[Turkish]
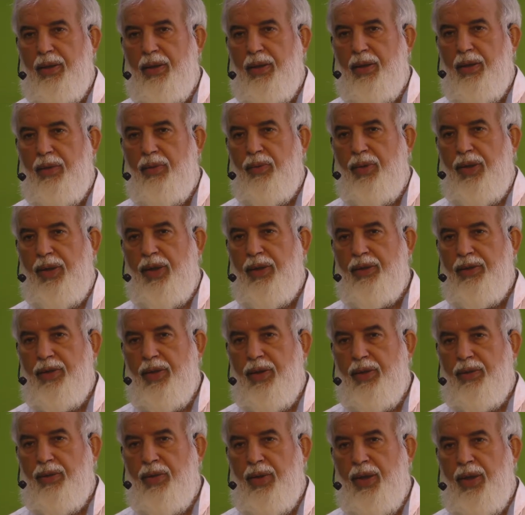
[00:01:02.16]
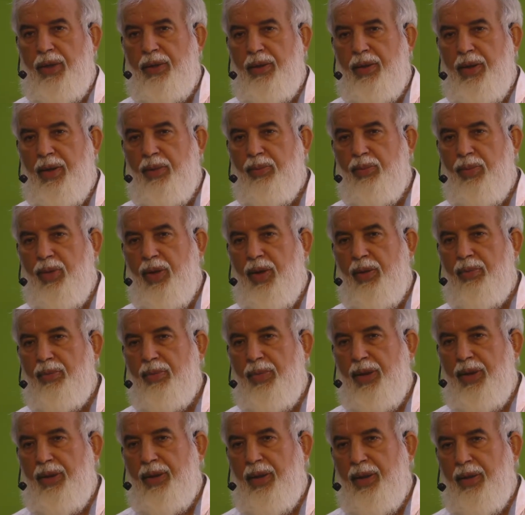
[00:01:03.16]
ونشهد أن
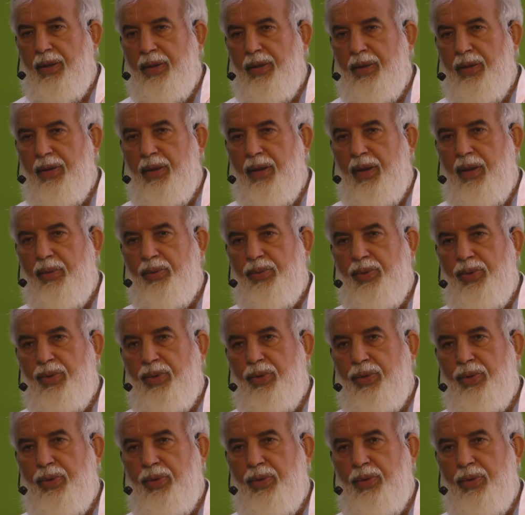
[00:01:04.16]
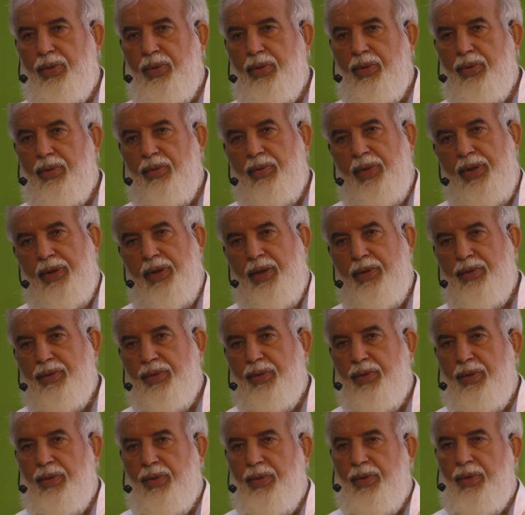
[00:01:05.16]
محمدا عبده
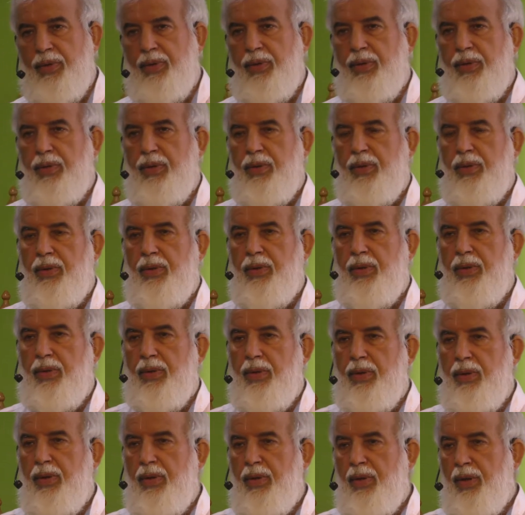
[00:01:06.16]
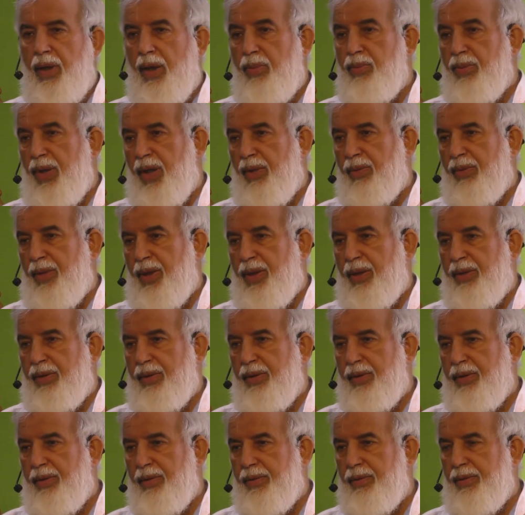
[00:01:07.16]
ورسوله أما بعد
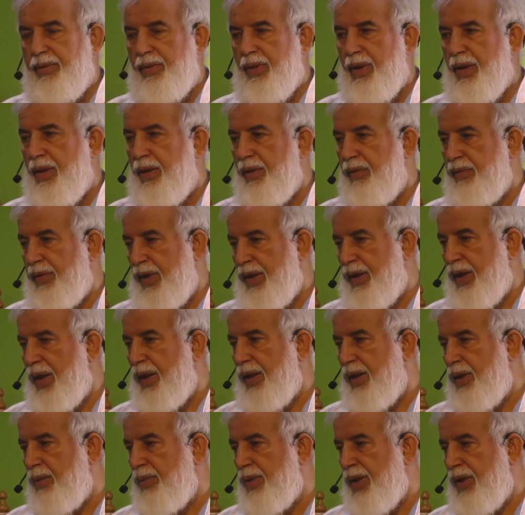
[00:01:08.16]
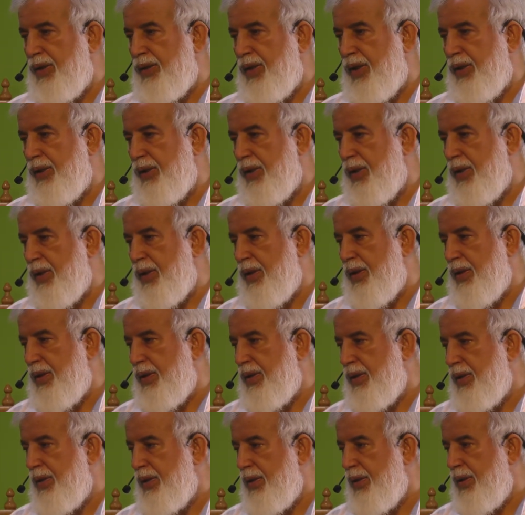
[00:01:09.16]
فيا عباد الله
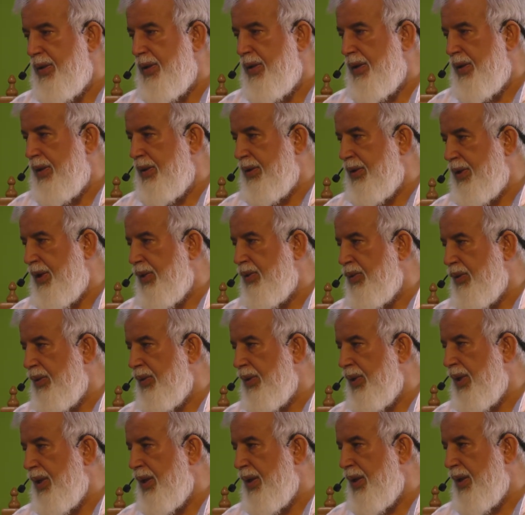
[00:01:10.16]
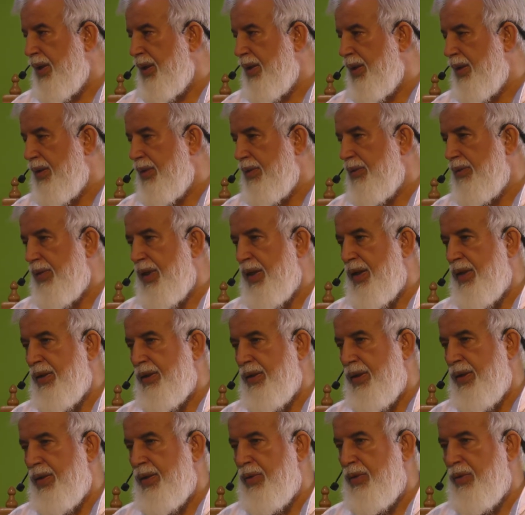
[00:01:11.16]
اتقوا الله
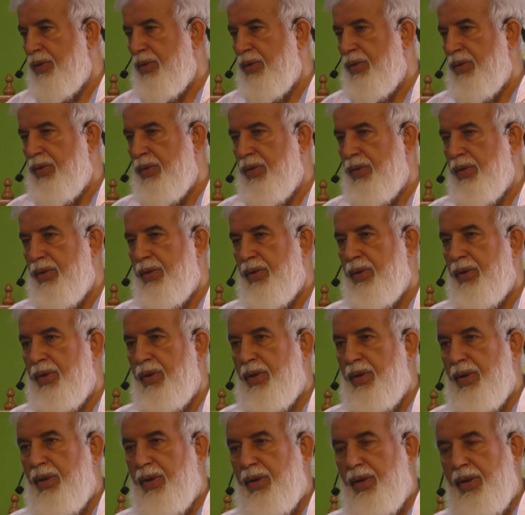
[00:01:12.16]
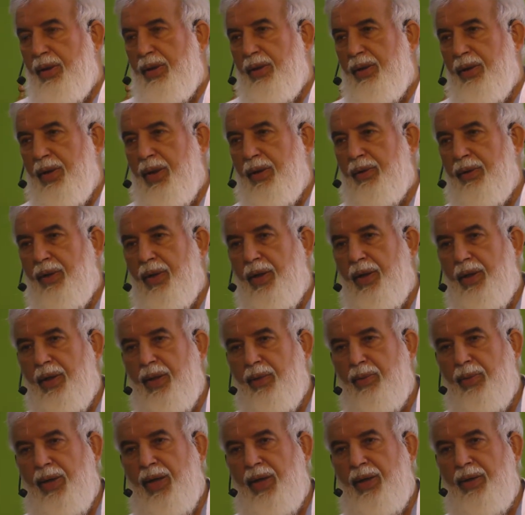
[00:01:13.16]
وأطيعوه إن
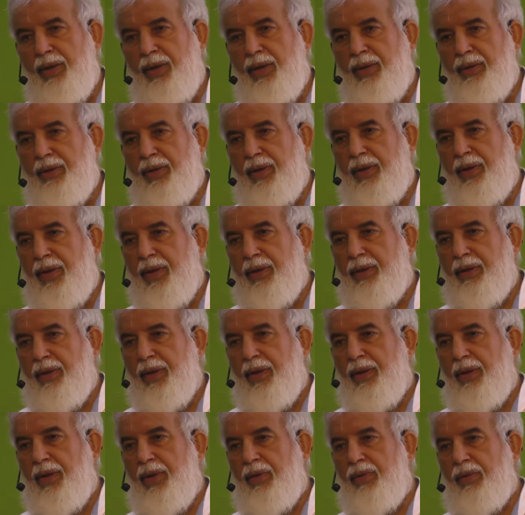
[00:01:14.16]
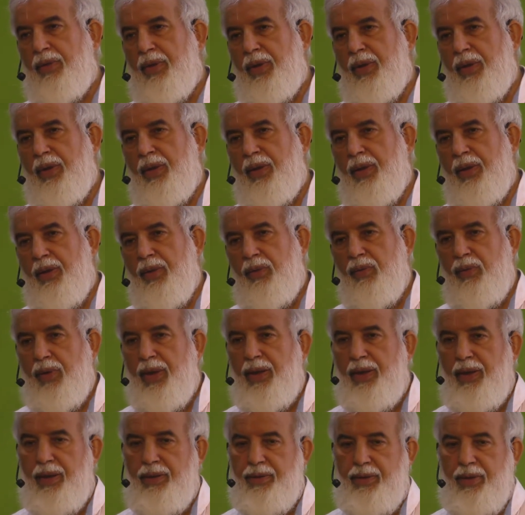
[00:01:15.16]
الله مع الذين اتقوا
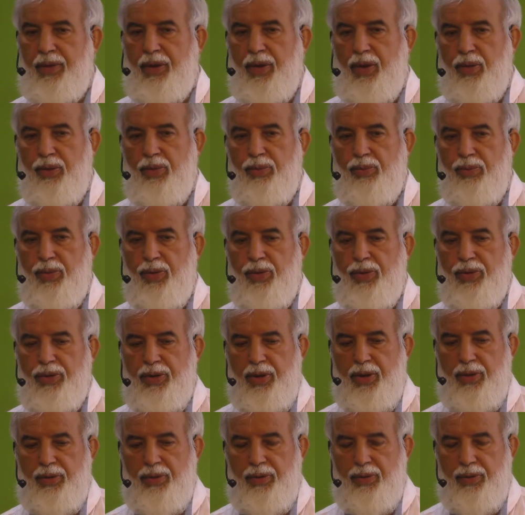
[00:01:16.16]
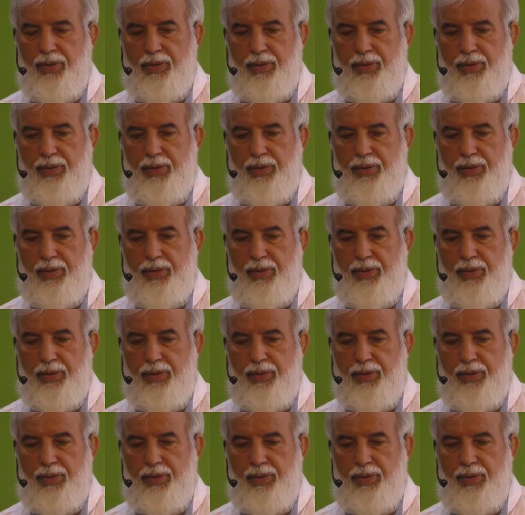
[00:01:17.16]
والذين هم محسنون